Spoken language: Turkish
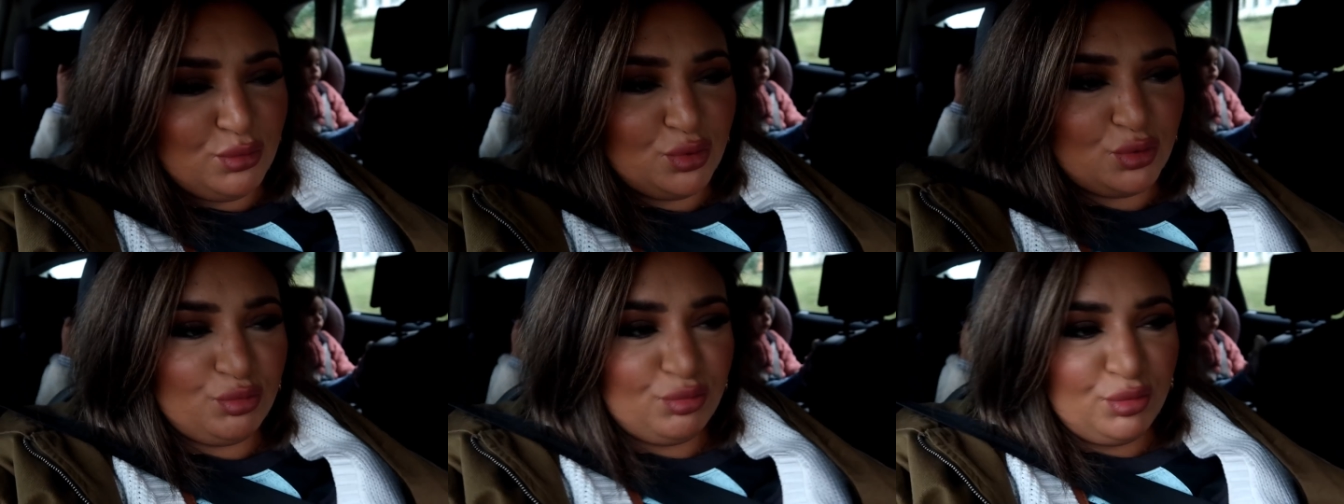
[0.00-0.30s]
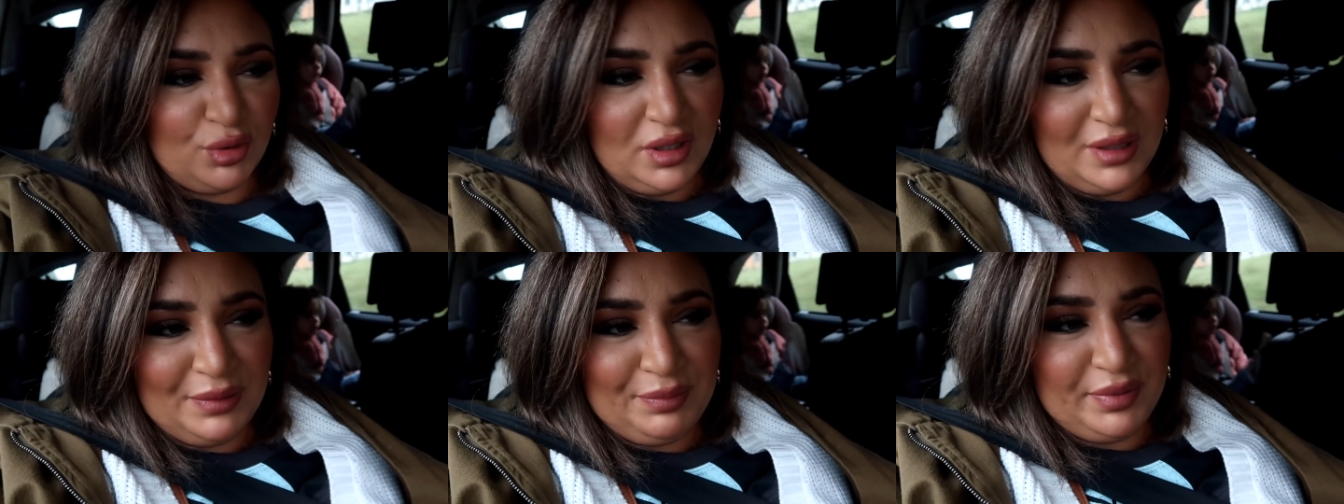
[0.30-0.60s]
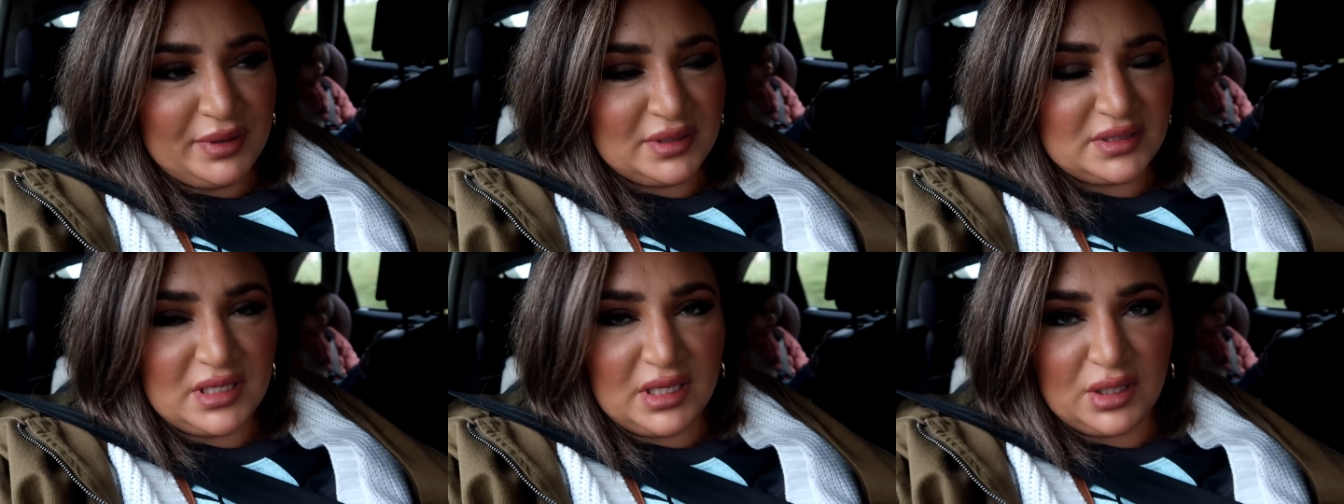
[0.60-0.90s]
Ama bugün böyle
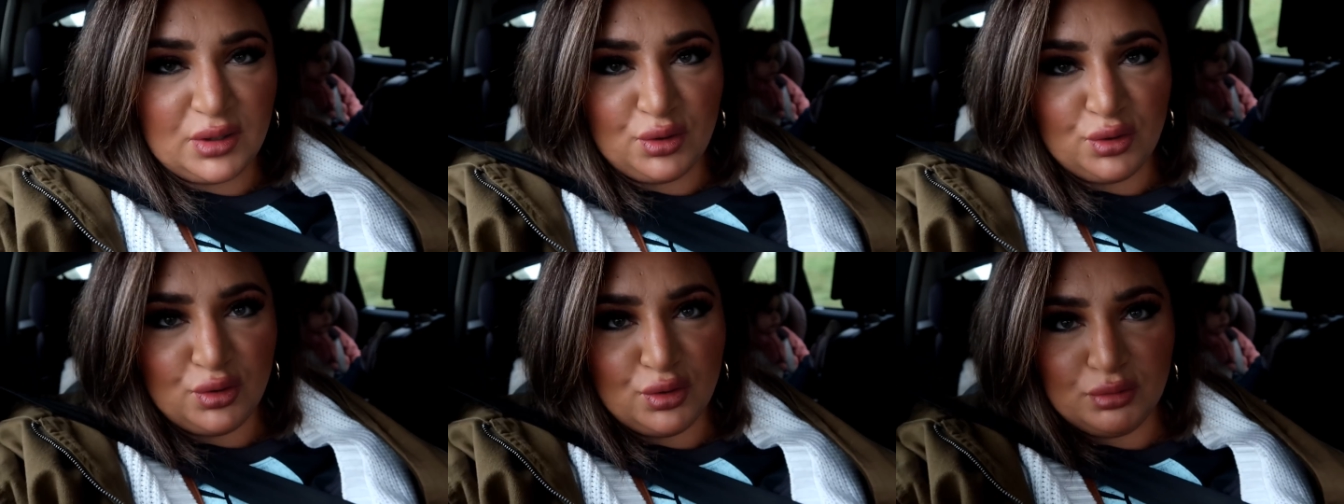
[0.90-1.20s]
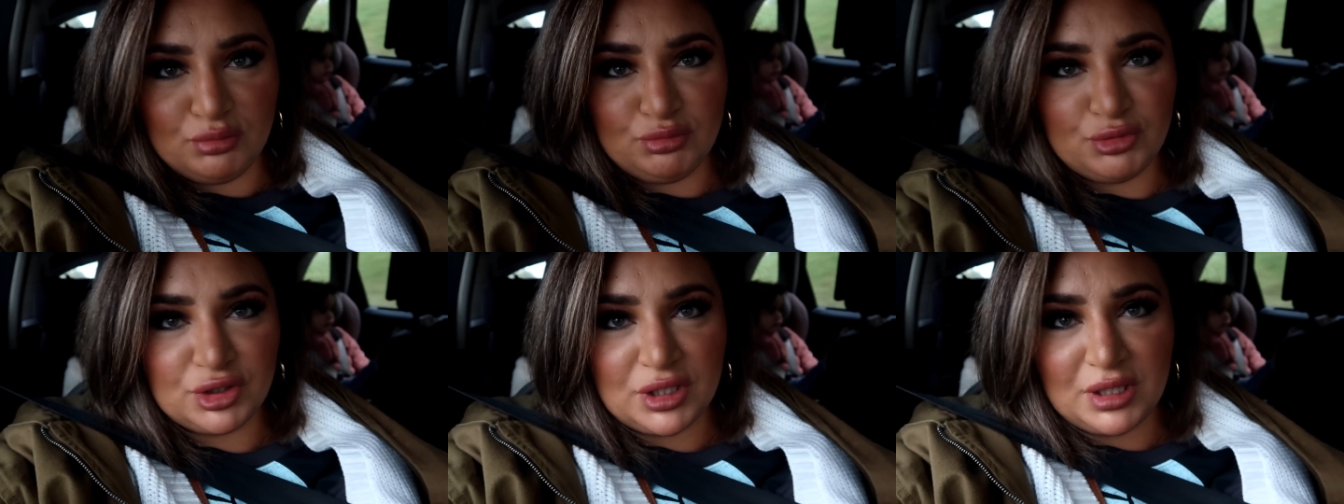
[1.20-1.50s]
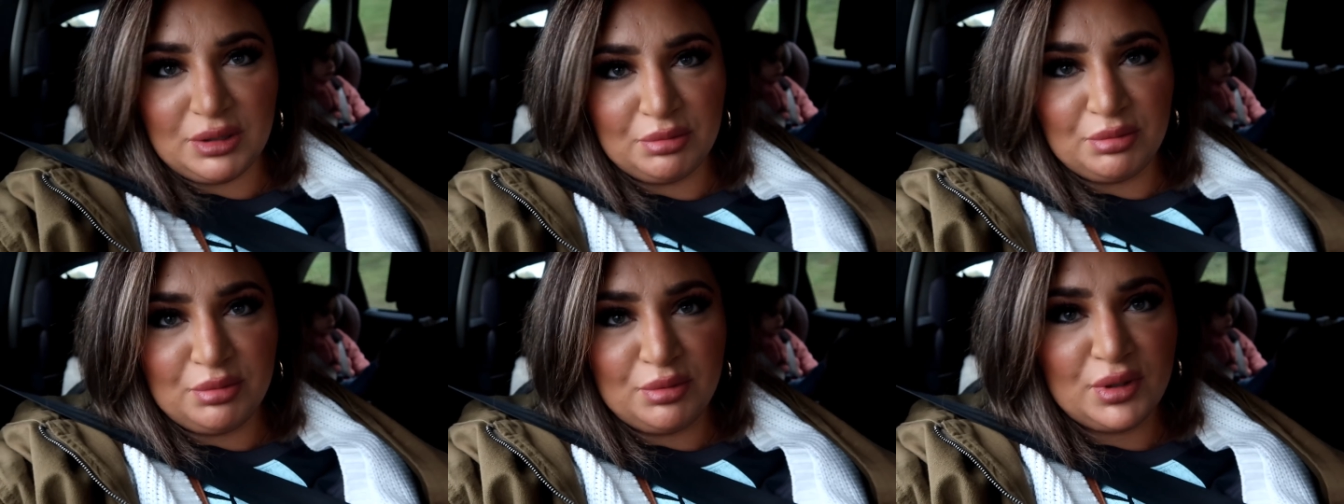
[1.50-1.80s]
pazar
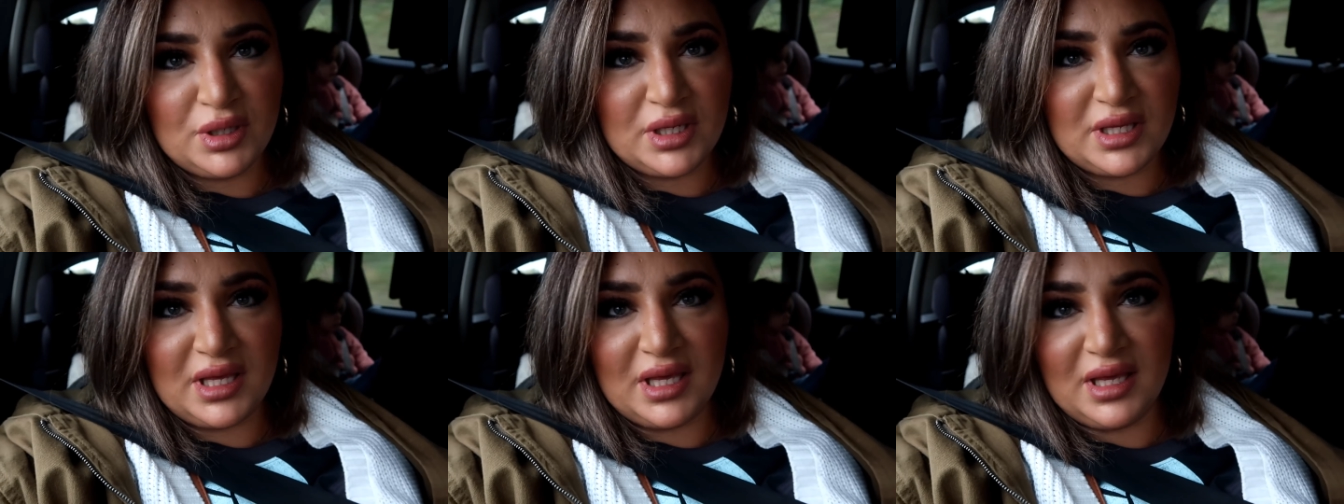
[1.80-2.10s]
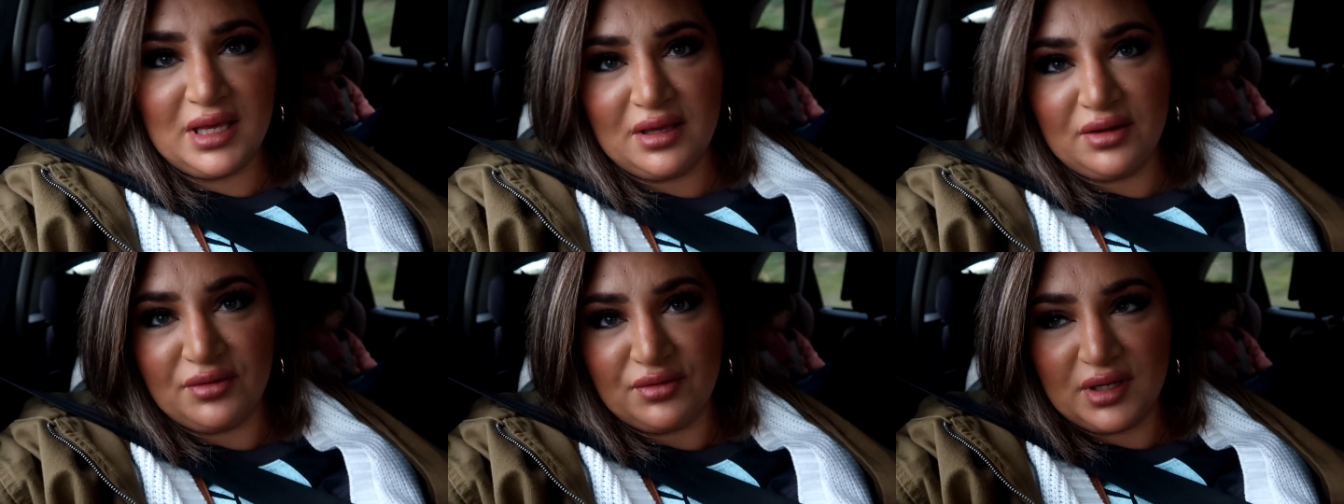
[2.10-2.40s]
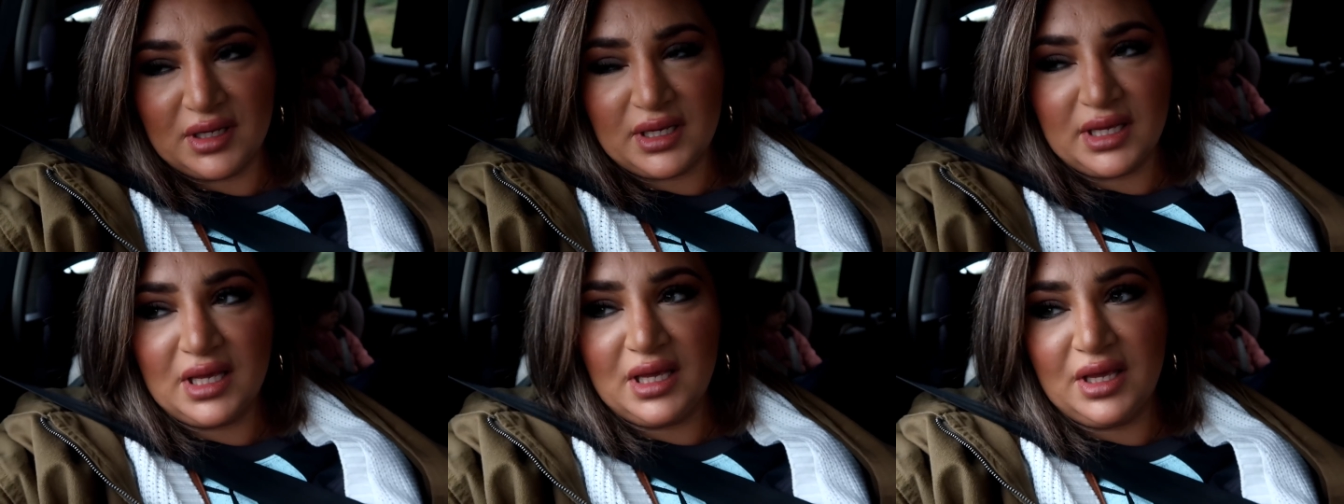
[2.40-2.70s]
günüymüş gibi bir
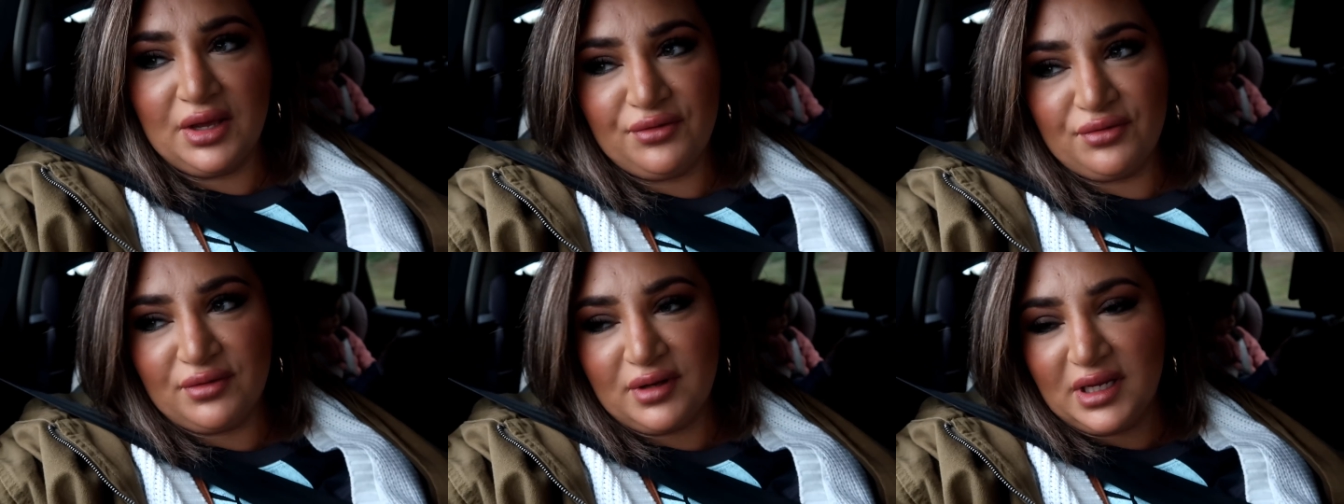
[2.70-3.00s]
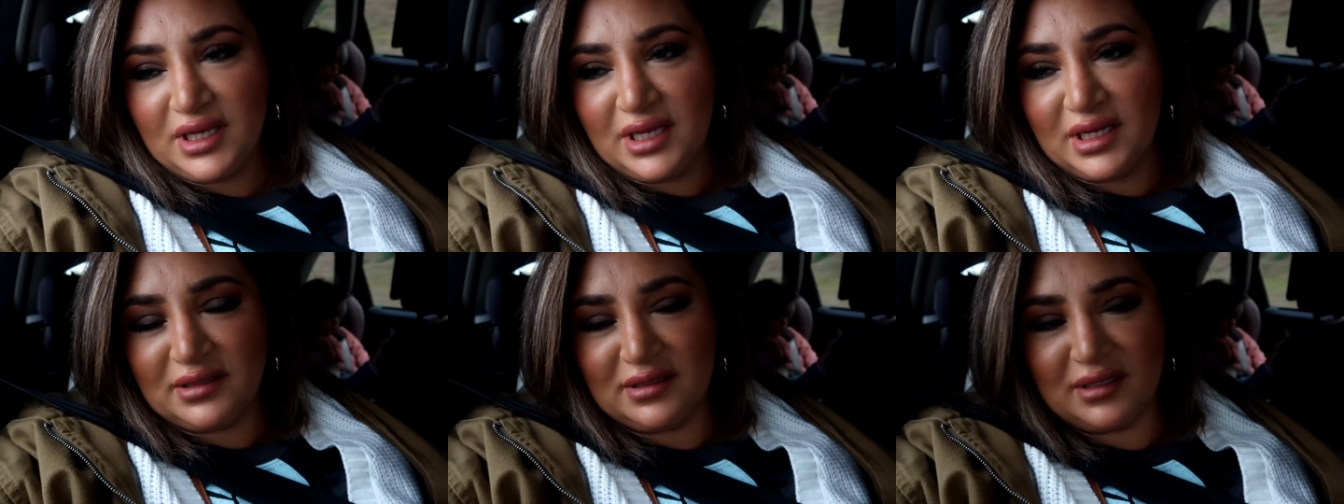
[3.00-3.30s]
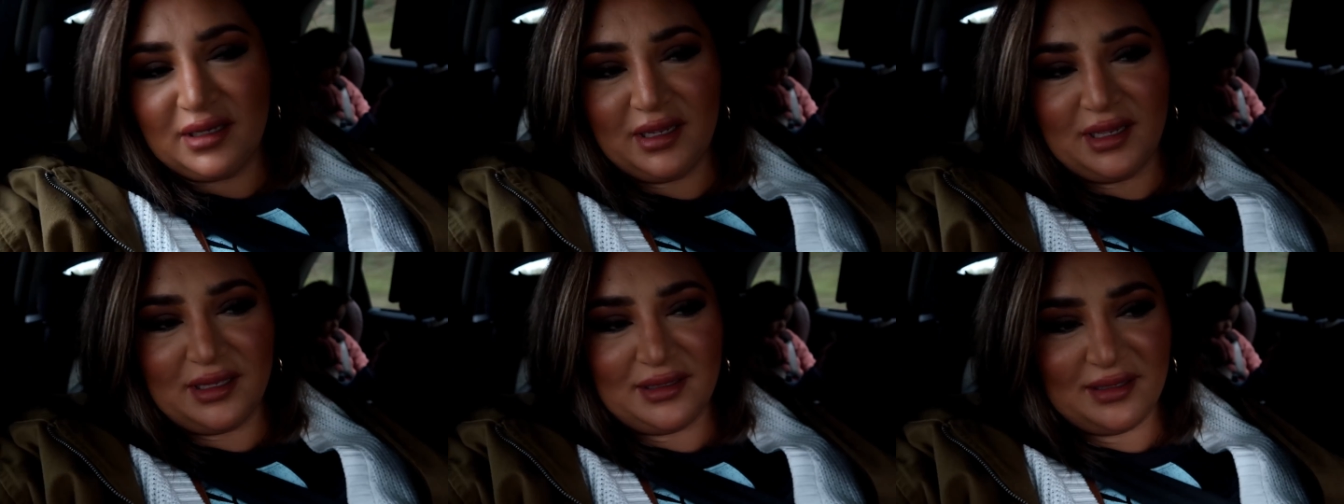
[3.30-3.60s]
keyifli keyifli
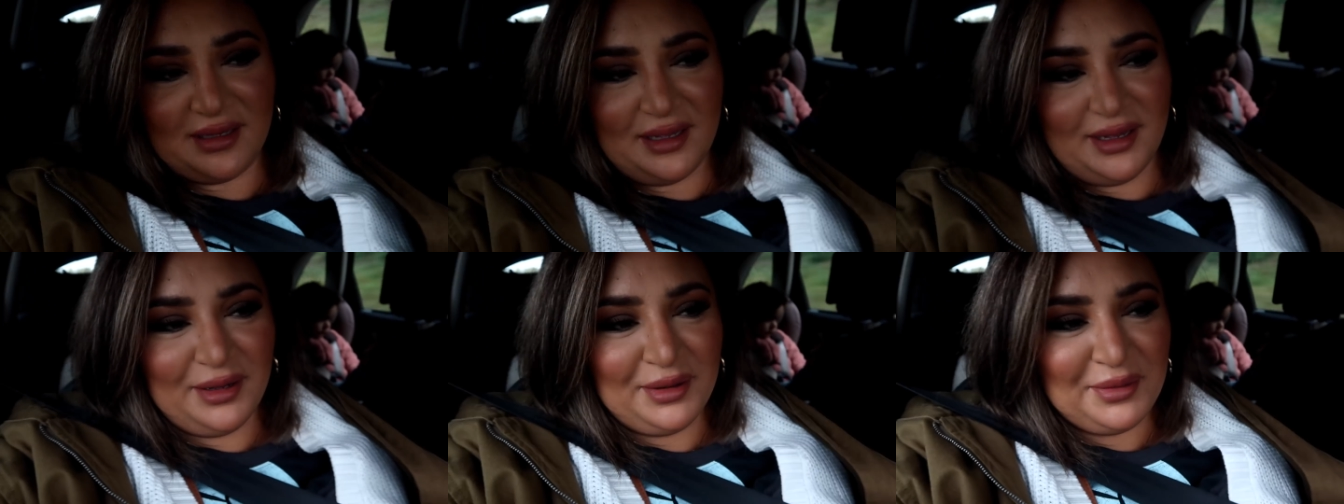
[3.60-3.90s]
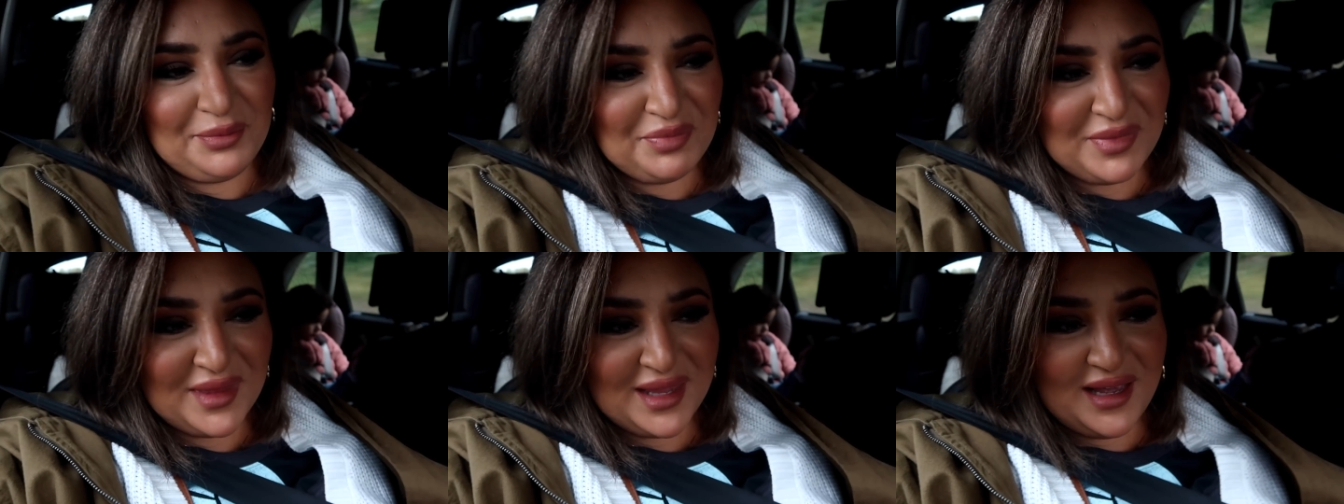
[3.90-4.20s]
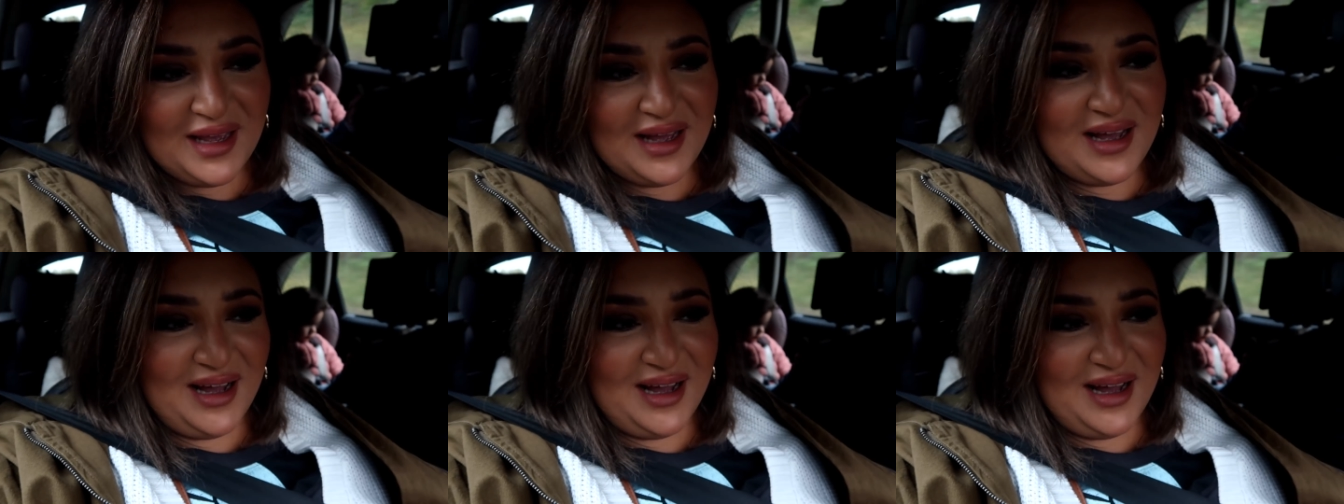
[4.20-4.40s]
yata Havadan yata. Dolayı.